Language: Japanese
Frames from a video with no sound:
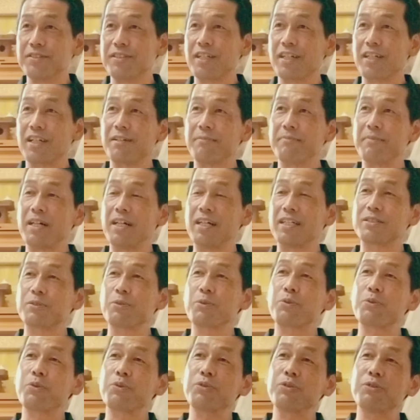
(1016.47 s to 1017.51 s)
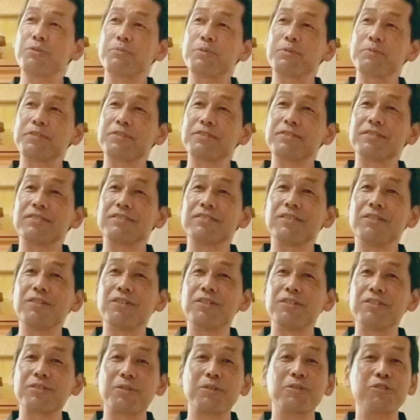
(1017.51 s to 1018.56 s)
だからまあ、そこの部分
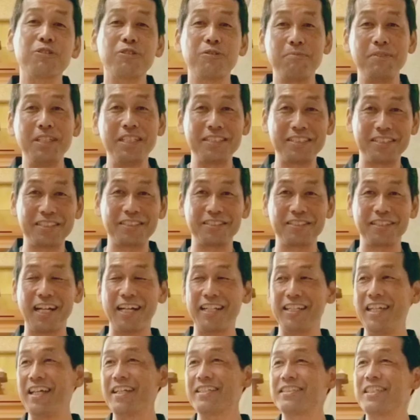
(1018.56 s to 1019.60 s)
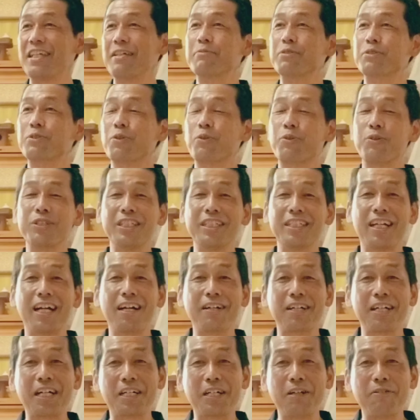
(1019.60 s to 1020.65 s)
の、この3つがね、全部そこに
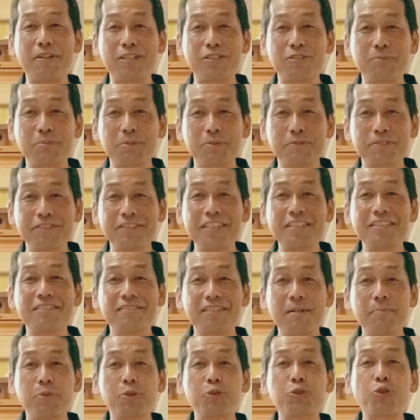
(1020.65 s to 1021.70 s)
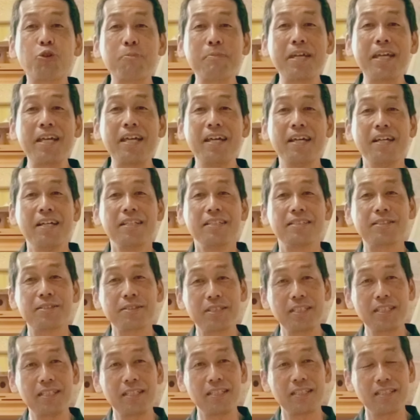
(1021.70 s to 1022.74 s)
関わる部分ですね。求めす
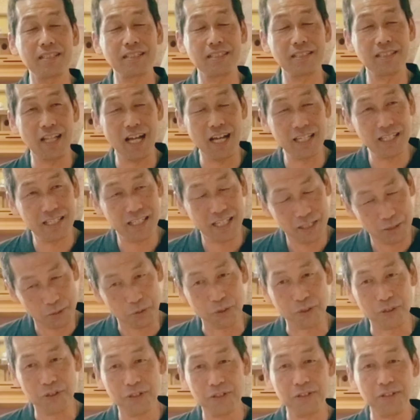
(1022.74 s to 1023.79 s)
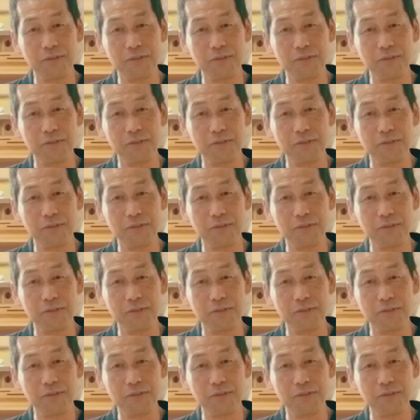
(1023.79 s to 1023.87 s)
ぎないけど、